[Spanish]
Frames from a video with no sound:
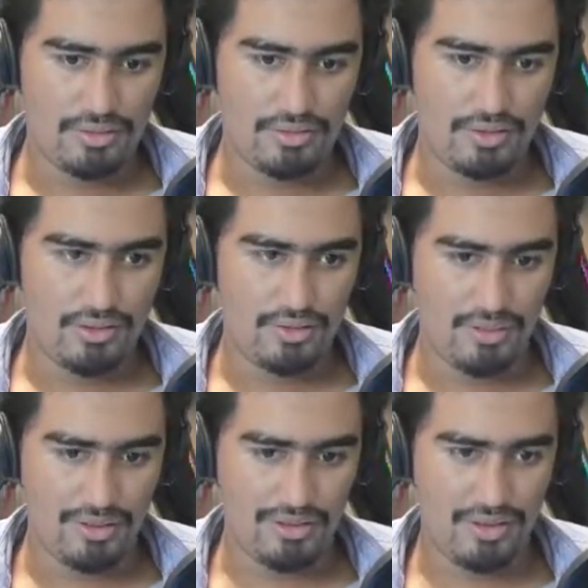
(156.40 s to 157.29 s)
Esto
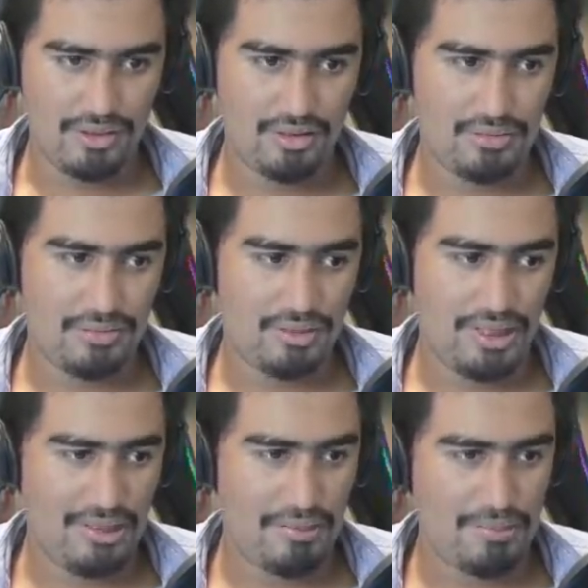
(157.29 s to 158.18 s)
me sirve
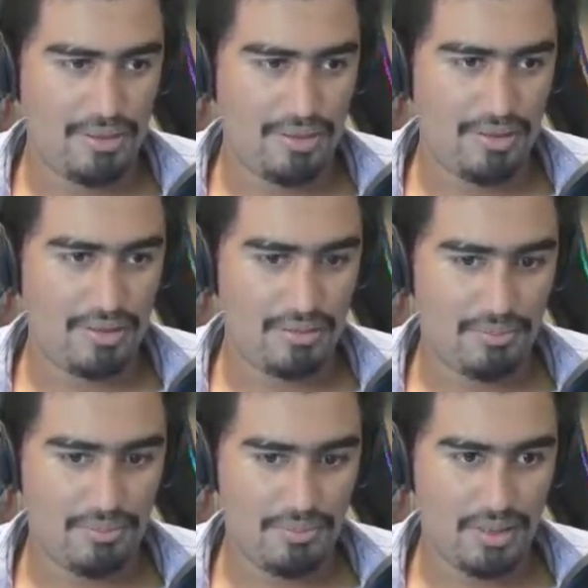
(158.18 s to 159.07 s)
a mi
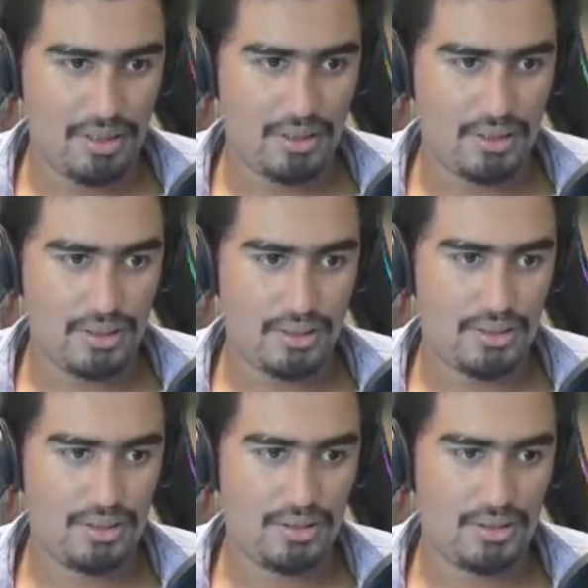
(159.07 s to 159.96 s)

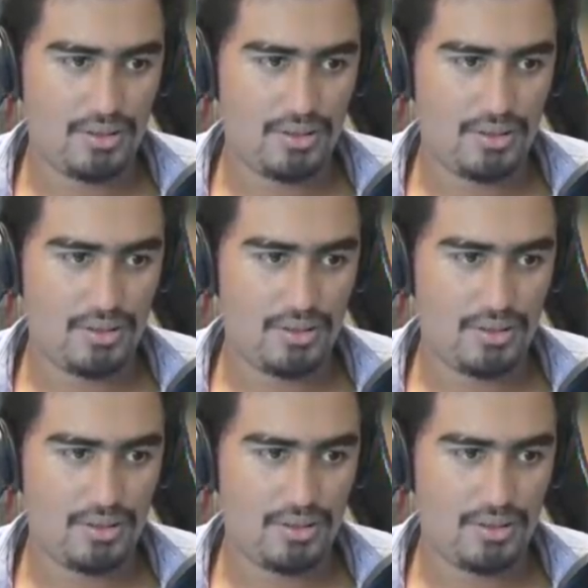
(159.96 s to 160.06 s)
hermano.